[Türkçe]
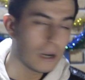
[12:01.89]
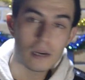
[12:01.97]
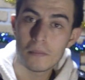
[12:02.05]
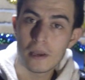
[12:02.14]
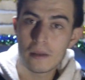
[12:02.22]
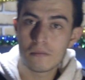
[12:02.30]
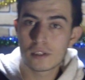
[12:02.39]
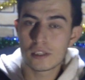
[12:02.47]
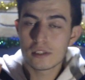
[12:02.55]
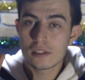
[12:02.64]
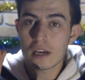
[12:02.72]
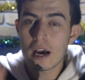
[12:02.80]
Umarım
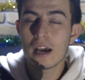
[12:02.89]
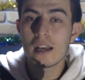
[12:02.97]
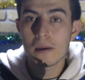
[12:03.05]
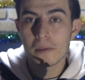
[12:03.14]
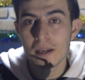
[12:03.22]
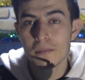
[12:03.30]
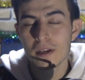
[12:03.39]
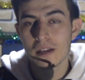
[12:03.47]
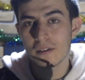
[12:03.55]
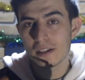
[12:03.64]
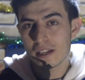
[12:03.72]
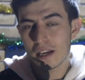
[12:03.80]
beğenmişsinizdir. Hala
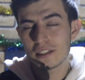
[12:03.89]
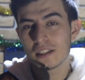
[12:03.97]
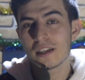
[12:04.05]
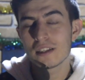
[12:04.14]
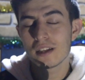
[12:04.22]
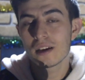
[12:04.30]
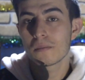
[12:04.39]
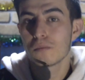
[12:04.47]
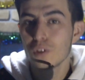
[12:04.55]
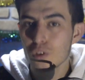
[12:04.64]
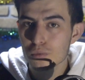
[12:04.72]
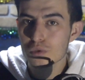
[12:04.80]
beğenmene varsa aşağıdan giderek
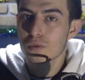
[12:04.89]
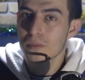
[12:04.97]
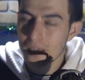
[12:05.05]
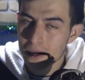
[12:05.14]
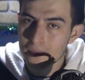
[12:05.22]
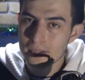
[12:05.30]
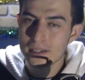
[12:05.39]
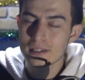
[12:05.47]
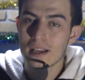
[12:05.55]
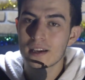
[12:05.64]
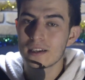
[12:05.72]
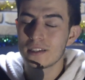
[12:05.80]
videomuzu
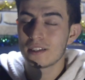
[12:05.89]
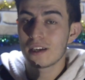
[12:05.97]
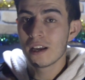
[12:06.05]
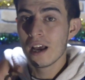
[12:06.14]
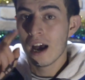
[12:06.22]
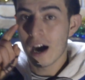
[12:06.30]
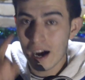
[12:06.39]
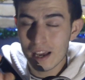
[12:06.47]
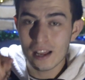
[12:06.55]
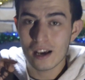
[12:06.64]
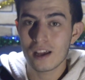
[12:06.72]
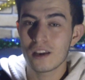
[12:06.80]
beğenebilirsiniz arkadaşlar.
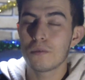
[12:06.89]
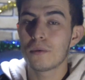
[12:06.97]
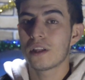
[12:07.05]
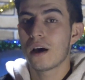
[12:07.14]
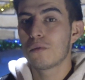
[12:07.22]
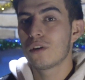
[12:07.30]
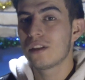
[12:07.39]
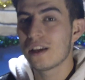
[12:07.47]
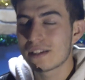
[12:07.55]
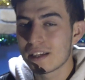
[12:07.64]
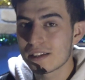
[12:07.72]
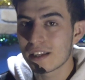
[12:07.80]
Hala kanalıma da abone
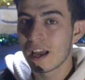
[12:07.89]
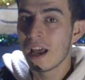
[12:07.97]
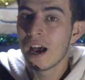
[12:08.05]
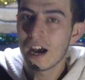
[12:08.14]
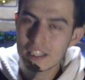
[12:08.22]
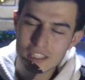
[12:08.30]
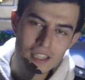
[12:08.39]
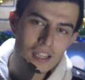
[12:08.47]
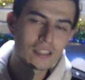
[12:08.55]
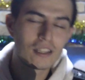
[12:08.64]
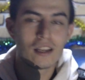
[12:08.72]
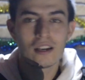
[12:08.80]
değilseniz de
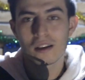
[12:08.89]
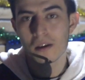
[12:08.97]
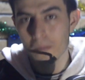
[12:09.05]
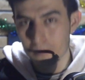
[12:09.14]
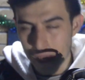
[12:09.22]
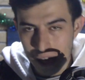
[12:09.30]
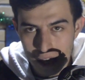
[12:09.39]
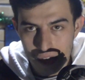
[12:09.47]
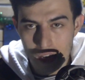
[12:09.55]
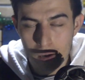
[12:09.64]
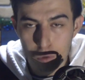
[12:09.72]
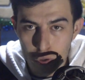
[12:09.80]
aşağıdan giderek be,
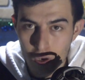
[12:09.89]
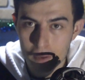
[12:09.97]
e, abone